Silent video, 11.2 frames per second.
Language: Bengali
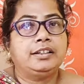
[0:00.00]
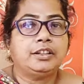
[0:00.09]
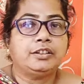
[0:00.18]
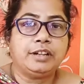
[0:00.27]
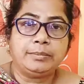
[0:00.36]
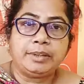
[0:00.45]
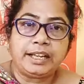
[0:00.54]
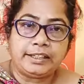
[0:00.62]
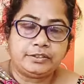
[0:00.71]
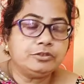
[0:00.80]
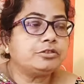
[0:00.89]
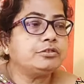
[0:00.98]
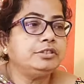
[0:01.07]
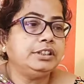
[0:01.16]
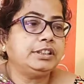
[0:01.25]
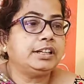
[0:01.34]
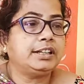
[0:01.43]
ধরো আমার এত
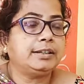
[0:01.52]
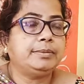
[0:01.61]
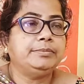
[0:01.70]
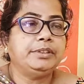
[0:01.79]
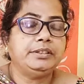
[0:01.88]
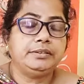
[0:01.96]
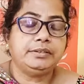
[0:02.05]
শরীর খারাপ আমি